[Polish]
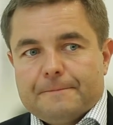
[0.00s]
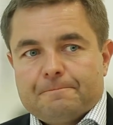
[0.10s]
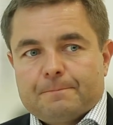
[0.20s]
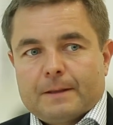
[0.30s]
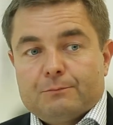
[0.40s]

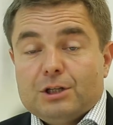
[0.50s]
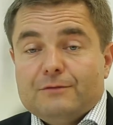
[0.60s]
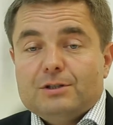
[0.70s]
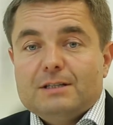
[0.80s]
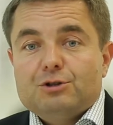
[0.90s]
Mm, przede
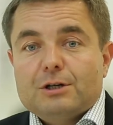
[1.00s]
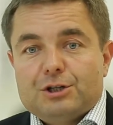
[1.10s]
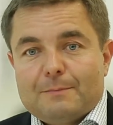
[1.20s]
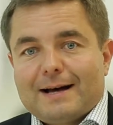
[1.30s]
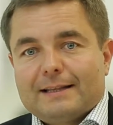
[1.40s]
wszystkim trzeba
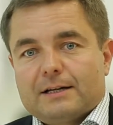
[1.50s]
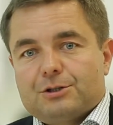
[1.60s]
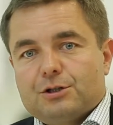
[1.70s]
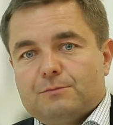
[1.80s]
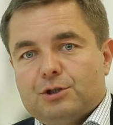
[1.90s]
się
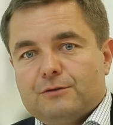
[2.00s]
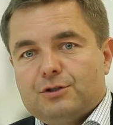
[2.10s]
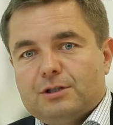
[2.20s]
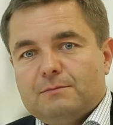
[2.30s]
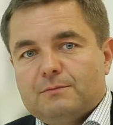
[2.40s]
badać. Przede
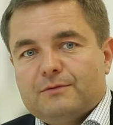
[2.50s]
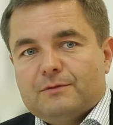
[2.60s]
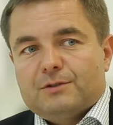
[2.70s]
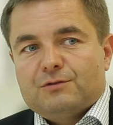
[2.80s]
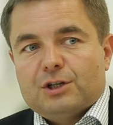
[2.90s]
wszystkim
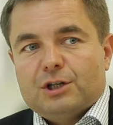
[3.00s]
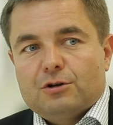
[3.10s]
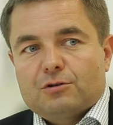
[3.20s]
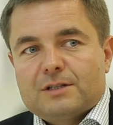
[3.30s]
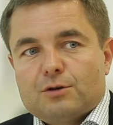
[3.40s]
z
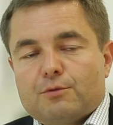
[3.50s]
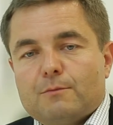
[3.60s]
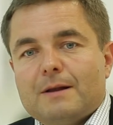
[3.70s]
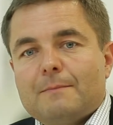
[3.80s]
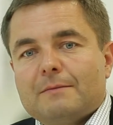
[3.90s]
wszelkiego rodzaju
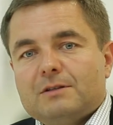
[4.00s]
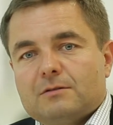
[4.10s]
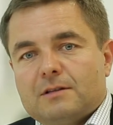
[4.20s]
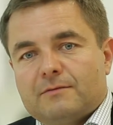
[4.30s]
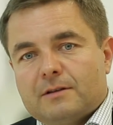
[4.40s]
problemami z
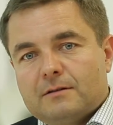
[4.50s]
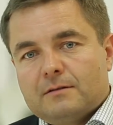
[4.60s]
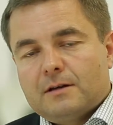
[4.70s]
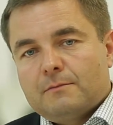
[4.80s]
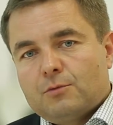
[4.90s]

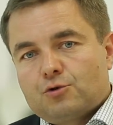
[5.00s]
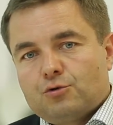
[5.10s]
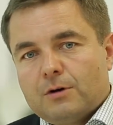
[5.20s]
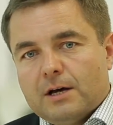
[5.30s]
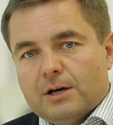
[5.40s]
oddawaniem
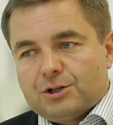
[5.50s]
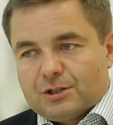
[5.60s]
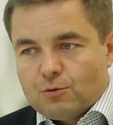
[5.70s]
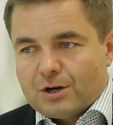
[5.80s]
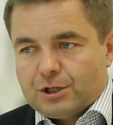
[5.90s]
moczu
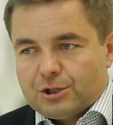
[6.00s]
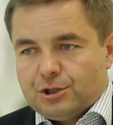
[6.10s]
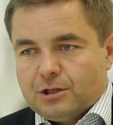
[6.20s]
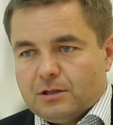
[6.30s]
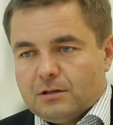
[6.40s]
trzeba zgłaszać
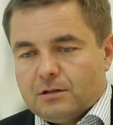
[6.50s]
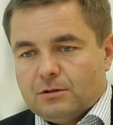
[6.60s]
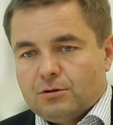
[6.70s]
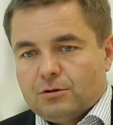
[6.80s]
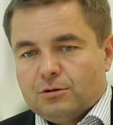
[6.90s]
się
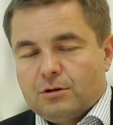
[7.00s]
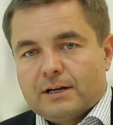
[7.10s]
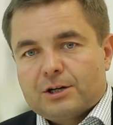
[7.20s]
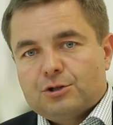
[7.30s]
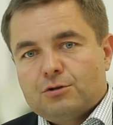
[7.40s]
do, do
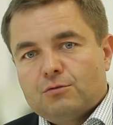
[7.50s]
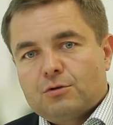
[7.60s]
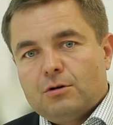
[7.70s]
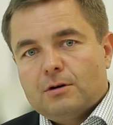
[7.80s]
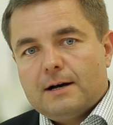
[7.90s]
lekarza, do
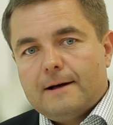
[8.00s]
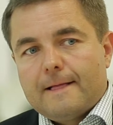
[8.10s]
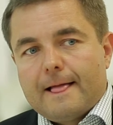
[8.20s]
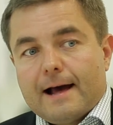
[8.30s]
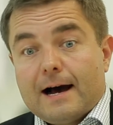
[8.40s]
urologa
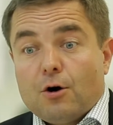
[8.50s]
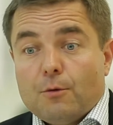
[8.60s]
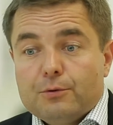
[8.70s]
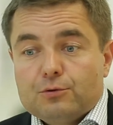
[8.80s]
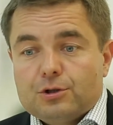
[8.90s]
a
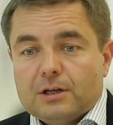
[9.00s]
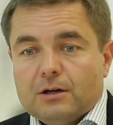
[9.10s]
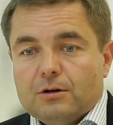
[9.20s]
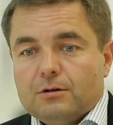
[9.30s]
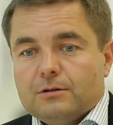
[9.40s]
oprócz
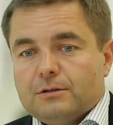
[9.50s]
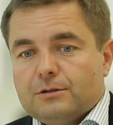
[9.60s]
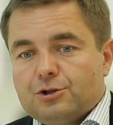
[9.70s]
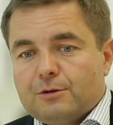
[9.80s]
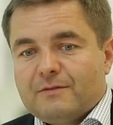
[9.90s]
tego
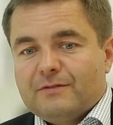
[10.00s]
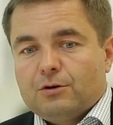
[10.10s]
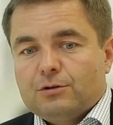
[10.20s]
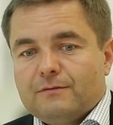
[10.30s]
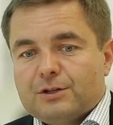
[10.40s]
e, trzeba
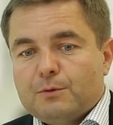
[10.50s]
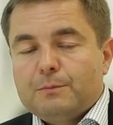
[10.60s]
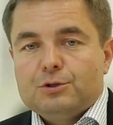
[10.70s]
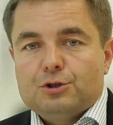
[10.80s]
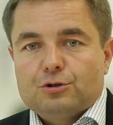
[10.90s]
wykonywać po
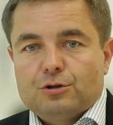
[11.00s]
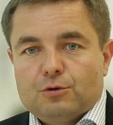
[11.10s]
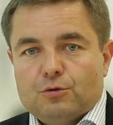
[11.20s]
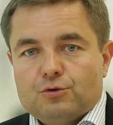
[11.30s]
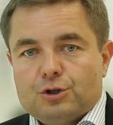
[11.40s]
50
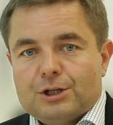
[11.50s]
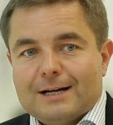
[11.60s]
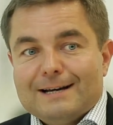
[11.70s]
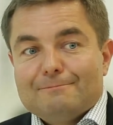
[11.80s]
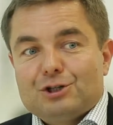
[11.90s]
roku życia
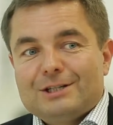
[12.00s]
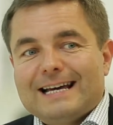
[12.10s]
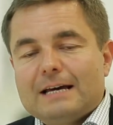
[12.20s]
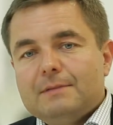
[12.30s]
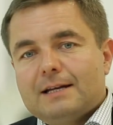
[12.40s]

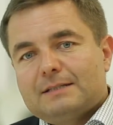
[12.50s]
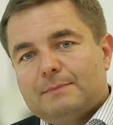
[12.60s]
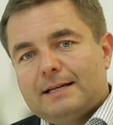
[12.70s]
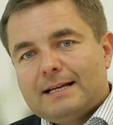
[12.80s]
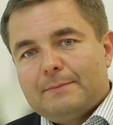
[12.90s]
przynajmniej raz
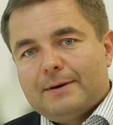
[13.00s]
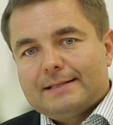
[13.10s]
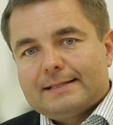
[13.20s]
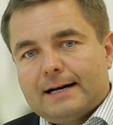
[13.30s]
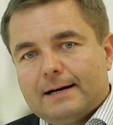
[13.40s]
badanie
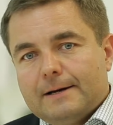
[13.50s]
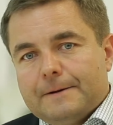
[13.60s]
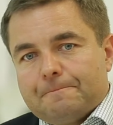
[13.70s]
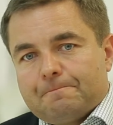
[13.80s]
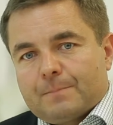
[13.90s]
PSA,
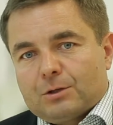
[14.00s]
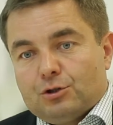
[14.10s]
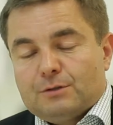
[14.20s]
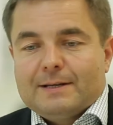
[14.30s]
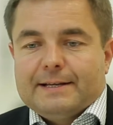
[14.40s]
mm,
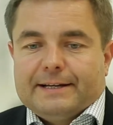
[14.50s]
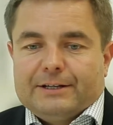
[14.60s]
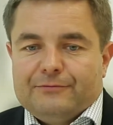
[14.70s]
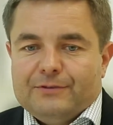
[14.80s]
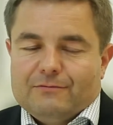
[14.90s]
czyli to jest badanie
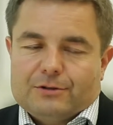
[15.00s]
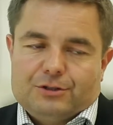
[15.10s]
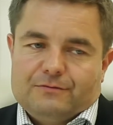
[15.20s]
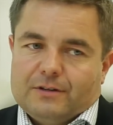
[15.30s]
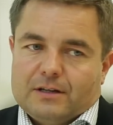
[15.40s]
krwi,
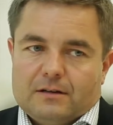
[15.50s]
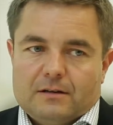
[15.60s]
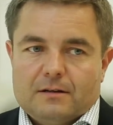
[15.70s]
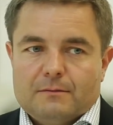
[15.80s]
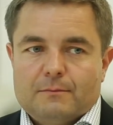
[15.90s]
właściwie
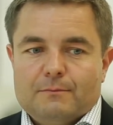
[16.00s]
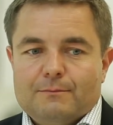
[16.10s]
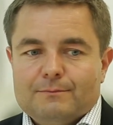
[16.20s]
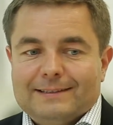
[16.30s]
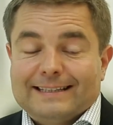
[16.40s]
e,
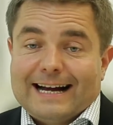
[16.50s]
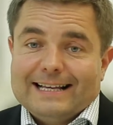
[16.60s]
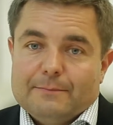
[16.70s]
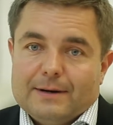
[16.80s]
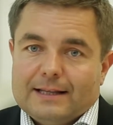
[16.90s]

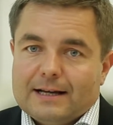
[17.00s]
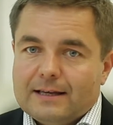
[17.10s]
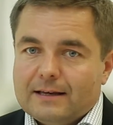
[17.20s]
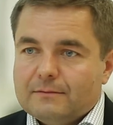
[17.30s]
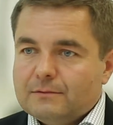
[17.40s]
tanie
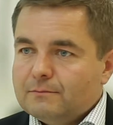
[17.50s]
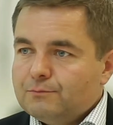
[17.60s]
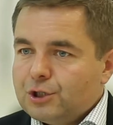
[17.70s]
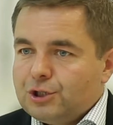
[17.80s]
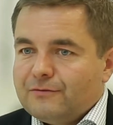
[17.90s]
badanie
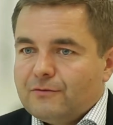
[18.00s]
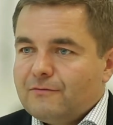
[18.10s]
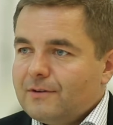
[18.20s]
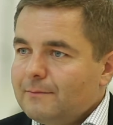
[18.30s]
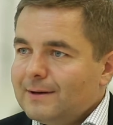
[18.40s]

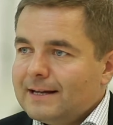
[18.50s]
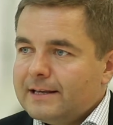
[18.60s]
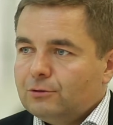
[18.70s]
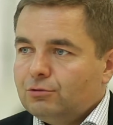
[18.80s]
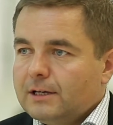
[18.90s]
przesiewowe,
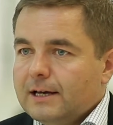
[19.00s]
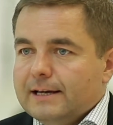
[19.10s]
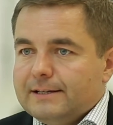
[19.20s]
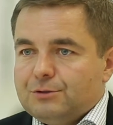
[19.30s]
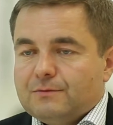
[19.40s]
badanie, które
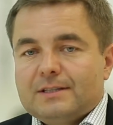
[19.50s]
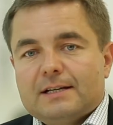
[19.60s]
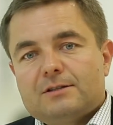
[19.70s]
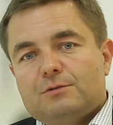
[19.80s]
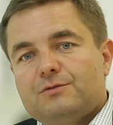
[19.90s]
jesteśmy w
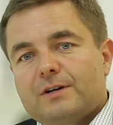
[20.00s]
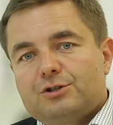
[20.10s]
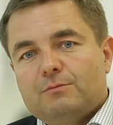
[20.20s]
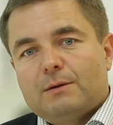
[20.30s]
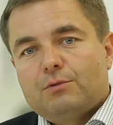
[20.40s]
stanie zrobić w
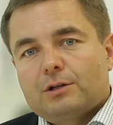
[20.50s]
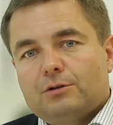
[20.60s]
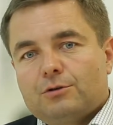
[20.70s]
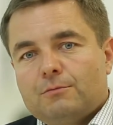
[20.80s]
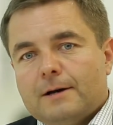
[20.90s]
każdym
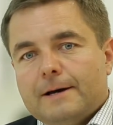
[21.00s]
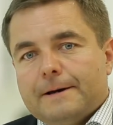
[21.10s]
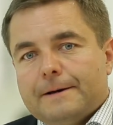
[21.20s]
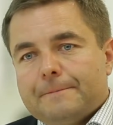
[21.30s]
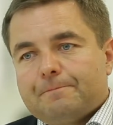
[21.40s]
laboratorium,
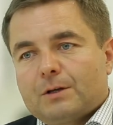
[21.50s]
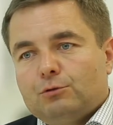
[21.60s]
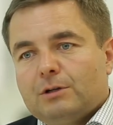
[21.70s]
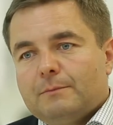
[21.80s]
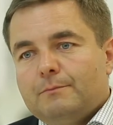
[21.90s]

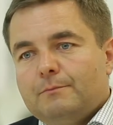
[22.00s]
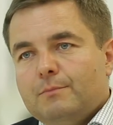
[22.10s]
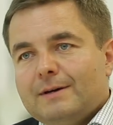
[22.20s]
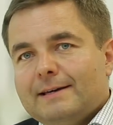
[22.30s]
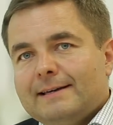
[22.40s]
które
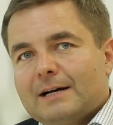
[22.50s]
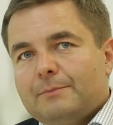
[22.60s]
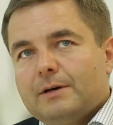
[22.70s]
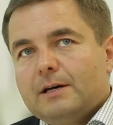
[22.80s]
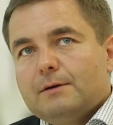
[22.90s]
by jakby